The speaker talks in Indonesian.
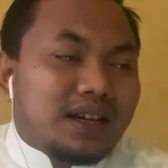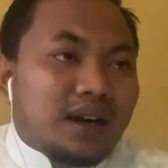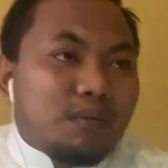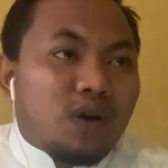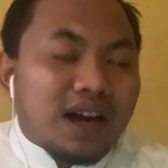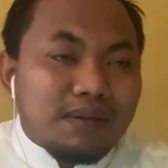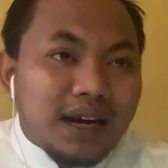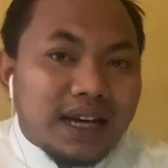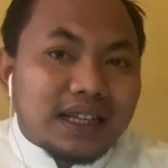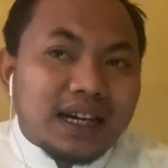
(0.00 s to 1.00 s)
Ya. Bukan
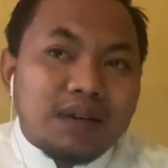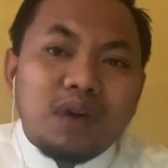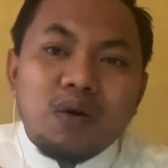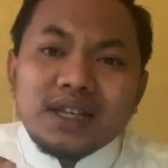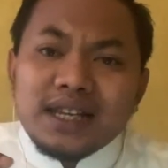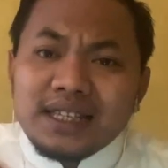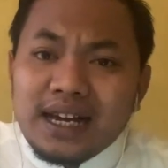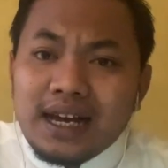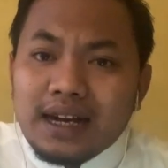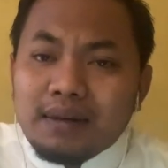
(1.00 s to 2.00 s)
mengatakan
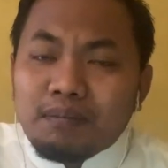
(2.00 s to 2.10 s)
bahwasanya